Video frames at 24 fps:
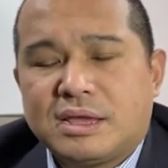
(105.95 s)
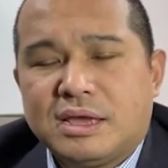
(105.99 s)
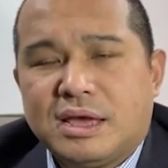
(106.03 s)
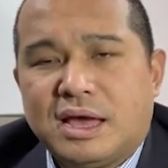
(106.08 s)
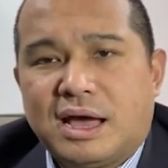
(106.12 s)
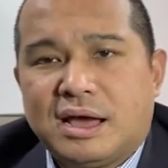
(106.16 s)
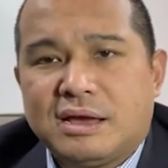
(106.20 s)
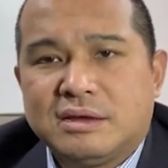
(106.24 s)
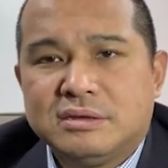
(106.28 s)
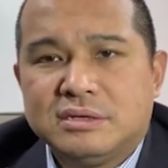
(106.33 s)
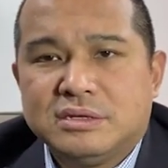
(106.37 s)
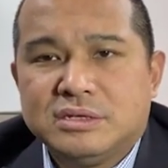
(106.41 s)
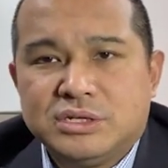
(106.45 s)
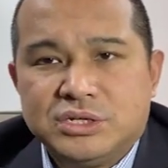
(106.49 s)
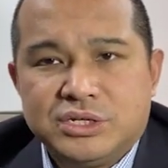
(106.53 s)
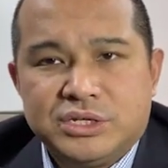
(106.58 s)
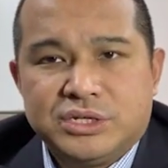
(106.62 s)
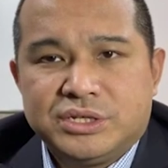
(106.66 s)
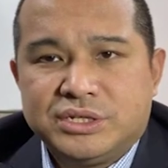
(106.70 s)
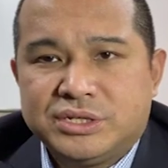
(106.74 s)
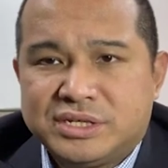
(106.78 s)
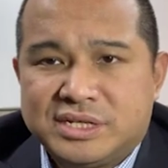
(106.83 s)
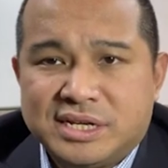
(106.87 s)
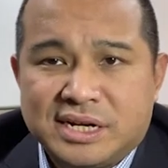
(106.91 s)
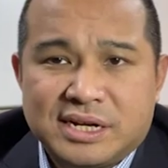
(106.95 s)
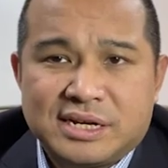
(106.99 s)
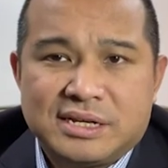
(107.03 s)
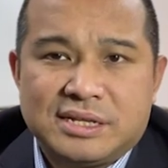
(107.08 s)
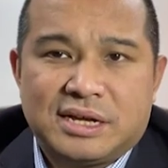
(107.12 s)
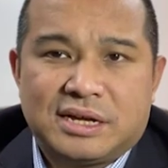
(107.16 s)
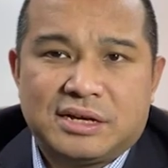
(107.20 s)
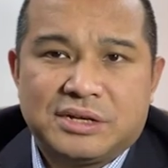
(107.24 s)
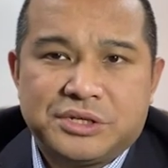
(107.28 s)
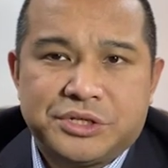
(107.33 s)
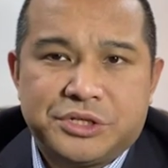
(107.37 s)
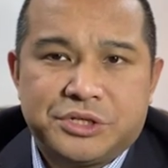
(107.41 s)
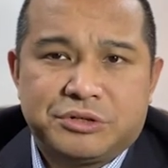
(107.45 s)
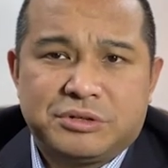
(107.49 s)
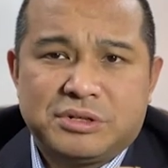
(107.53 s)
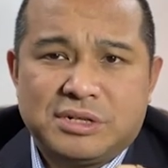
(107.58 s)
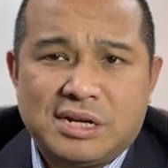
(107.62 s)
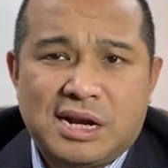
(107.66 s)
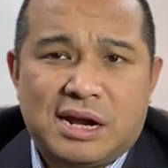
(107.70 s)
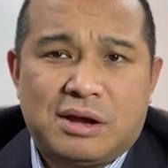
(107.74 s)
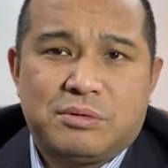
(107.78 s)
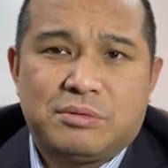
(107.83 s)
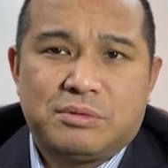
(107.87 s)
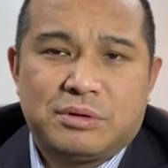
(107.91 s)
啊，这个呢就
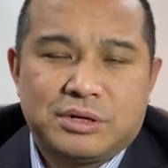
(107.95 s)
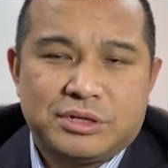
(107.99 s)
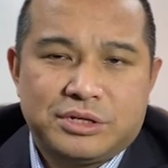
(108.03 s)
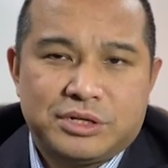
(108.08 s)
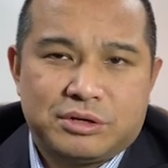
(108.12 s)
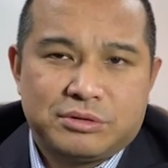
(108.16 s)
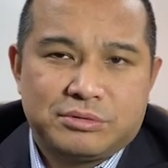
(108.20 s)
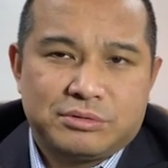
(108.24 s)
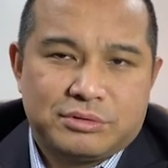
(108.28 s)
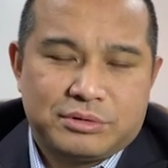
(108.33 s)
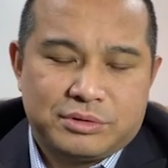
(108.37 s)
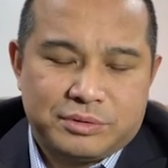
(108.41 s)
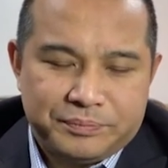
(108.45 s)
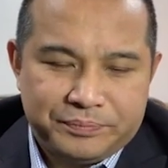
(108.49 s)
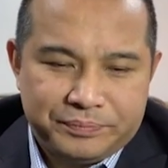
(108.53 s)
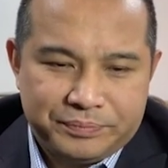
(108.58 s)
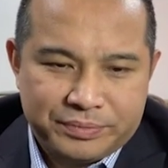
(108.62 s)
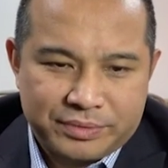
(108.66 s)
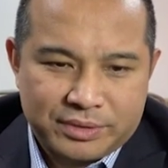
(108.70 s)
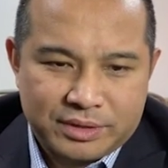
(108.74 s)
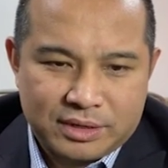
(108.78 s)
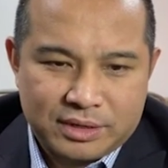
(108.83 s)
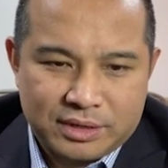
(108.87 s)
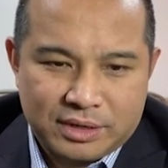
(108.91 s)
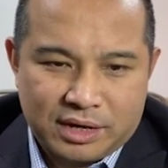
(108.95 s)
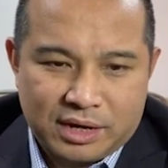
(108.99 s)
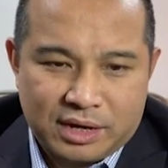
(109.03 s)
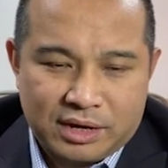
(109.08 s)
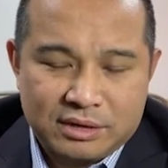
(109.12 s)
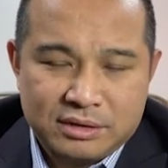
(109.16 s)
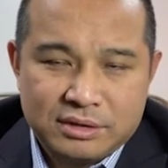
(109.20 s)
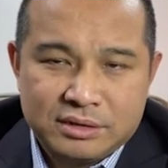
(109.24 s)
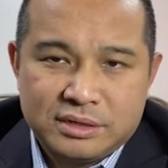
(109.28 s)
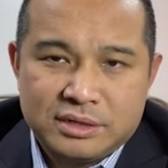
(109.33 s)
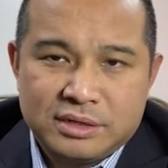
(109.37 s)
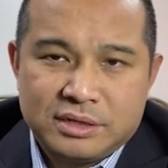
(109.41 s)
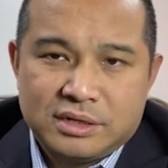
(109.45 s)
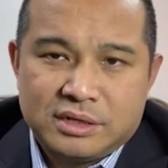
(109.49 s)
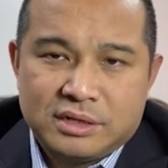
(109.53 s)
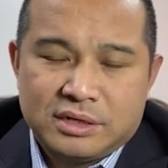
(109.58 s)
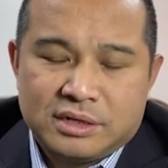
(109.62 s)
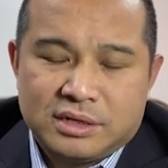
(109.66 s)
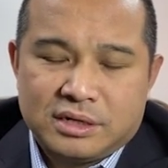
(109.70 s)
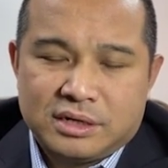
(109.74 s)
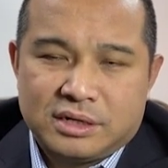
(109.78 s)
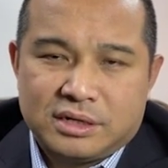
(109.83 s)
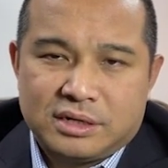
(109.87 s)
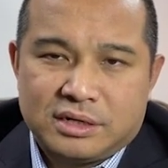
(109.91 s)
让我叫做啊，
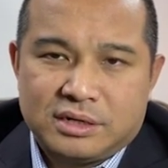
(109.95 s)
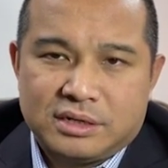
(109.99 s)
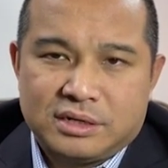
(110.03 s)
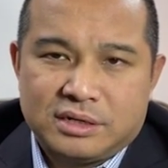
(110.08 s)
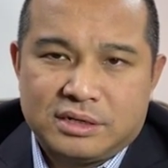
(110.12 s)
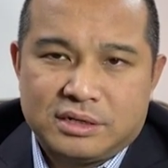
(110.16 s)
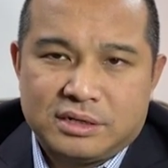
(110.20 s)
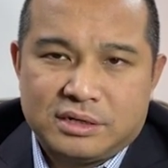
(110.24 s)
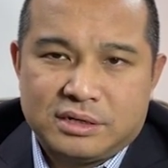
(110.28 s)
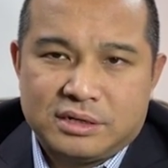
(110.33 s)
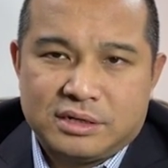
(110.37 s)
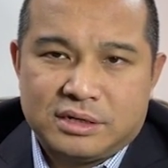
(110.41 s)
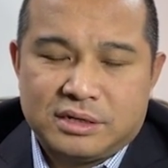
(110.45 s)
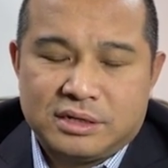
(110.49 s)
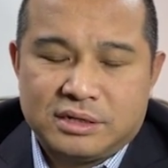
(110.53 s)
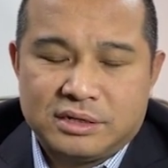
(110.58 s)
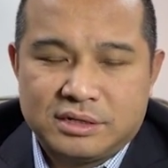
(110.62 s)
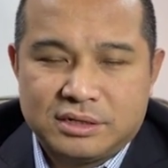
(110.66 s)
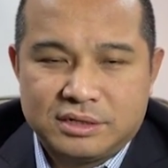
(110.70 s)
呃。